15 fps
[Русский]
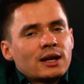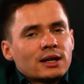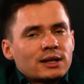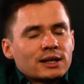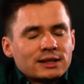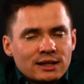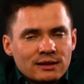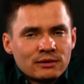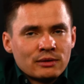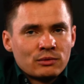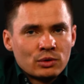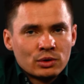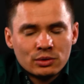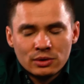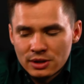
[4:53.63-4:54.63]
Когда вы
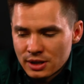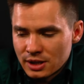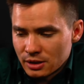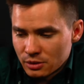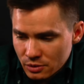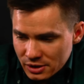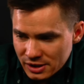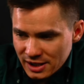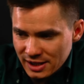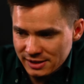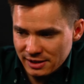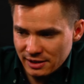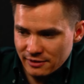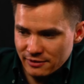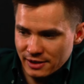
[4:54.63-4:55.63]
воду, дорогие друзья,
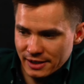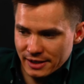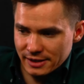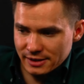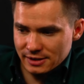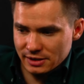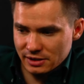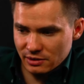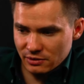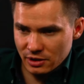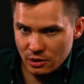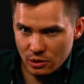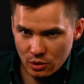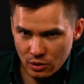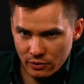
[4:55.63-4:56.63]
заливаете
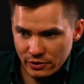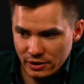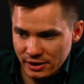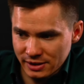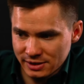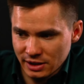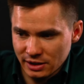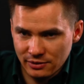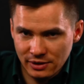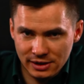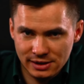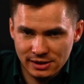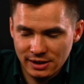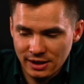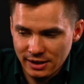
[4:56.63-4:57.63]
сверху вниз,
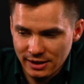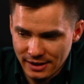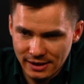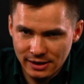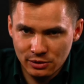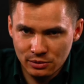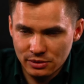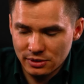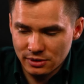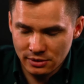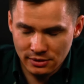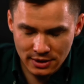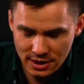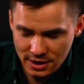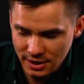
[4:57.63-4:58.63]
соответственно, она и, ну,
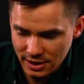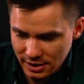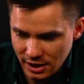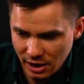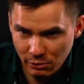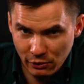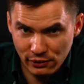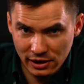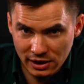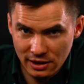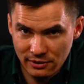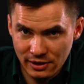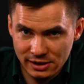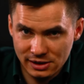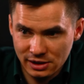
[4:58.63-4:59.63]
начинает как бы
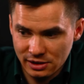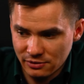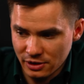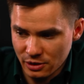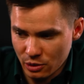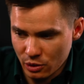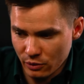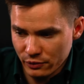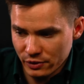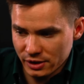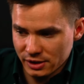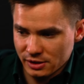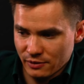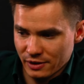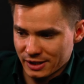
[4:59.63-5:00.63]
фильтроваться сверху
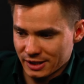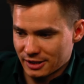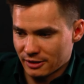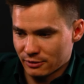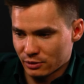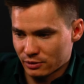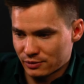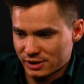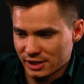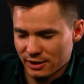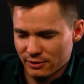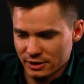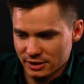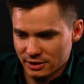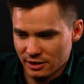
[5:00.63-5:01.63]
вниз. И вот эта вот вся
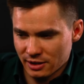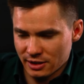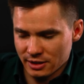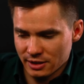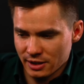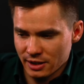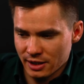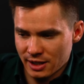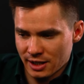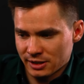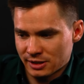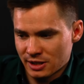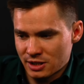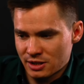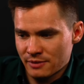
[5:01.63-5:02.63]
вот эта длина
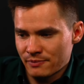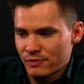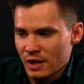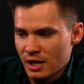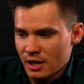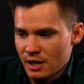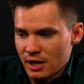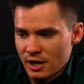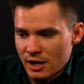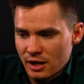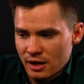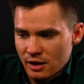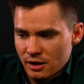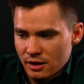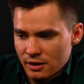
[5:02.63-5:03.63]
картриджа,
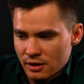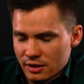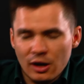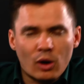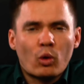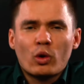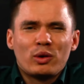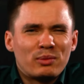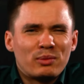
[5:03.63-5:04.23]
какую